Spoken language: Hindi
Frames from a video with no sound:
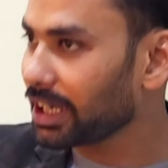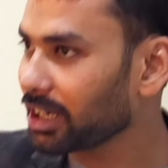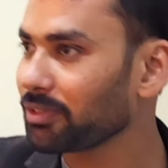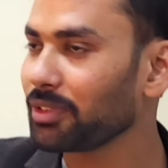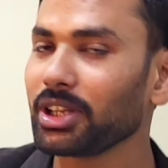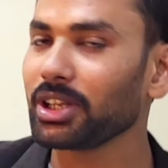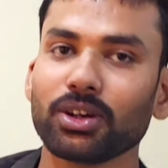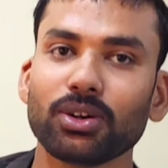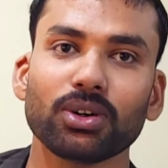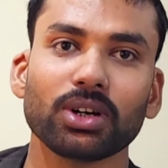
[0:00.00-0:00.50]
देख
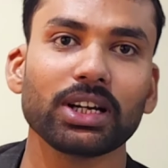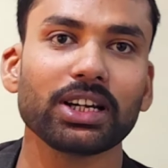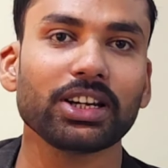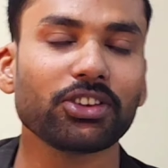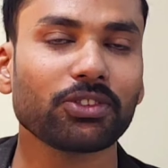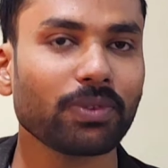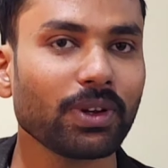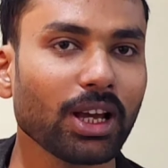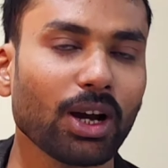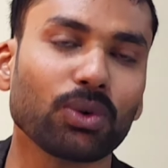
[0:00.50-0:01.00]
भी रहोगे
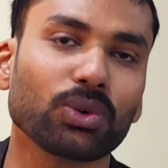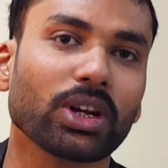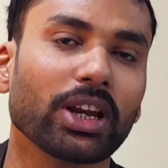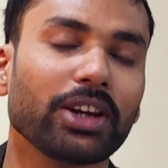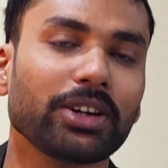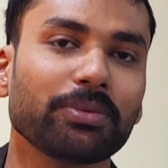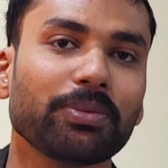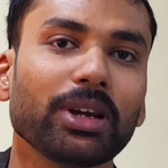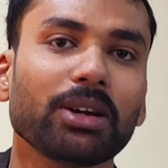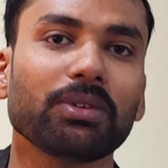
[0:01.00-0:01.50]
डिस्प्ले
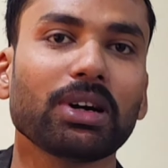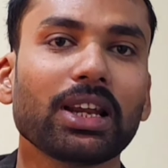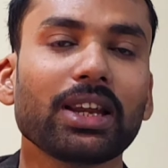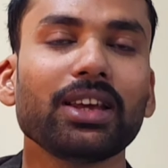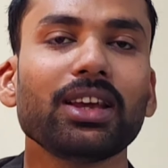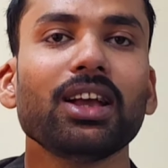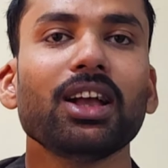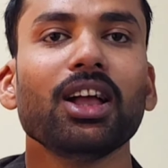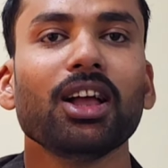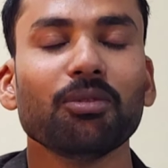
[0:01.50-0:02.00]
आउटलेट पे हमारे
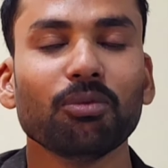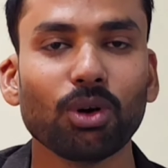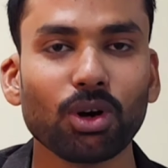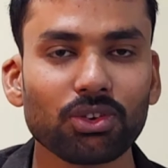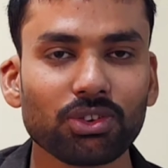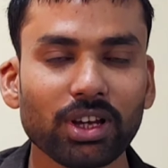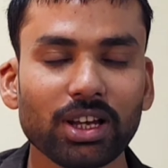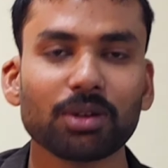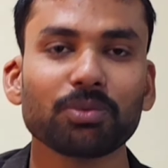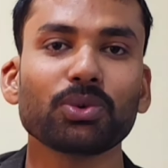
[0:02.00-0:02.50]
बहुत
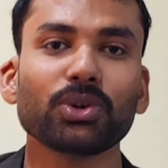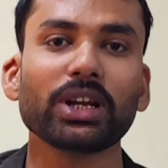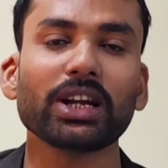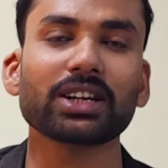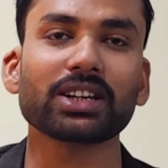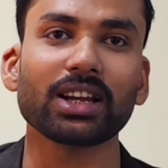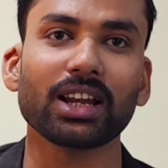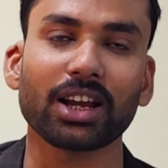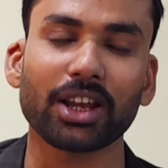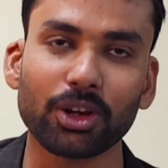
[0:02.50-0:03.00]
सारे
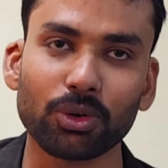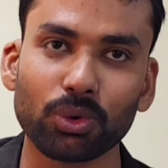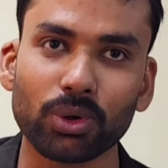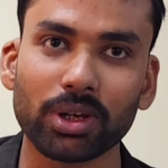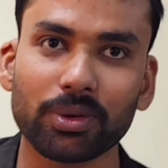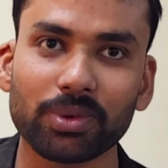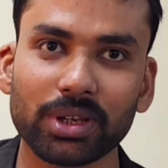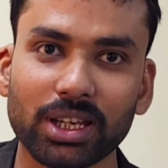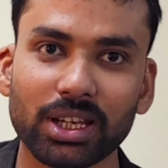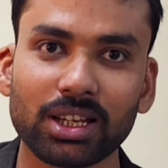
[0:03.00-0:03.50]
प्रोडक्ट लगे हुए
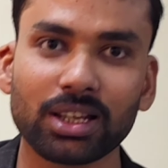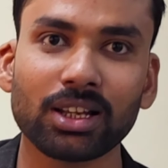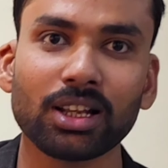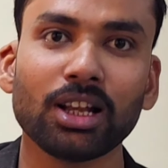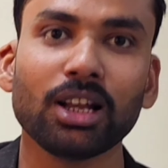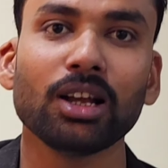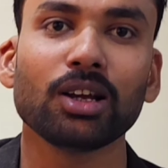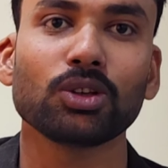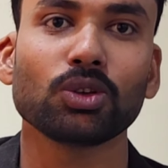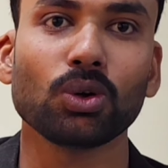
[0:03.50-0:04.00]
भी हैं
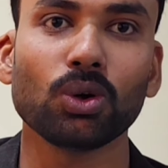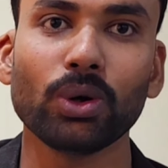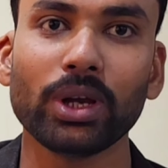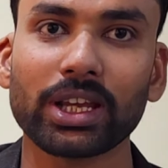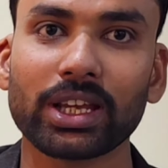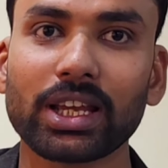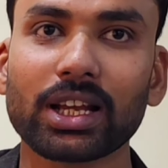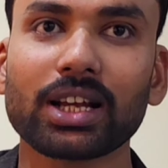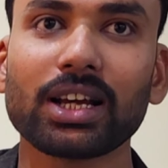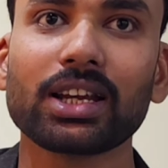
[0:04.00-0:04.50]
तो
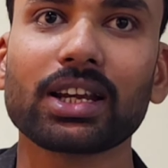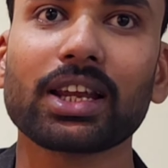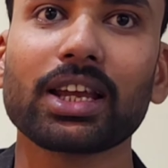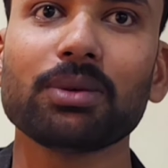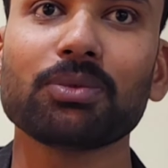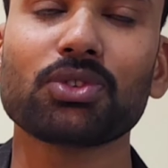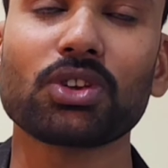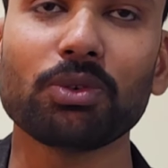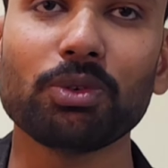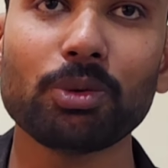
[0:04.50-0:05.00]
एक एक करके
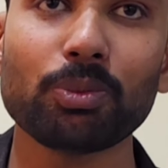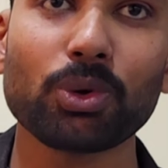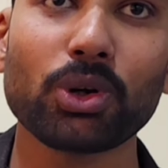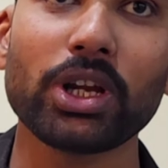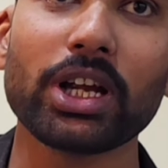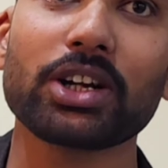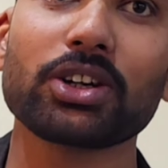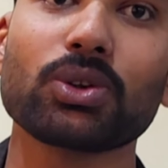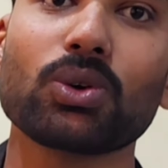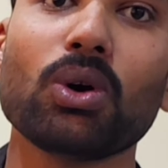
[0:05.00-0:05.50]
हम सभी
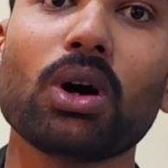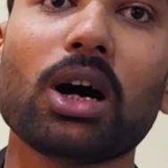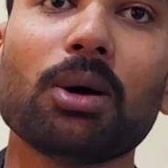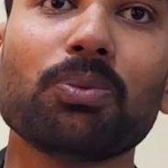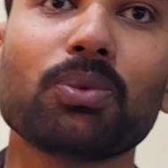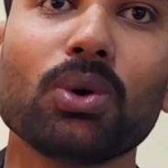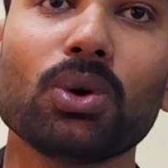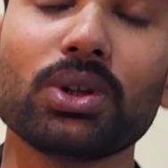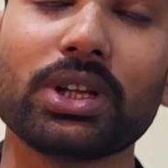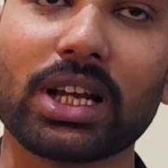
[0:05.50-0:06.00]
प्रोडक्ट को आपको